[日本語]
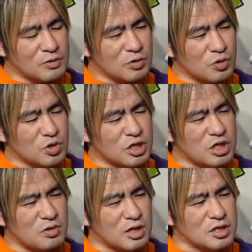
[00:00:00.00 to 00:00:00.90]
その
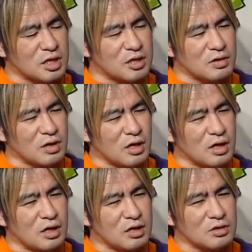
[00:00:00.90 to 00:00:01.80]
次のやつなんだよな。
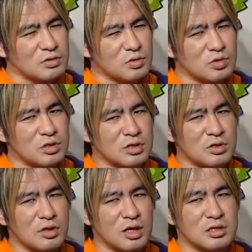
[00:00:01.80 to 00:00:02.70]
その
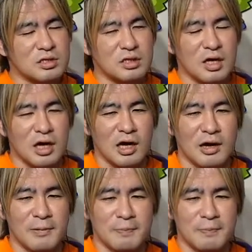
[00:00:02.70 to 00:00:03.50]
次のやつで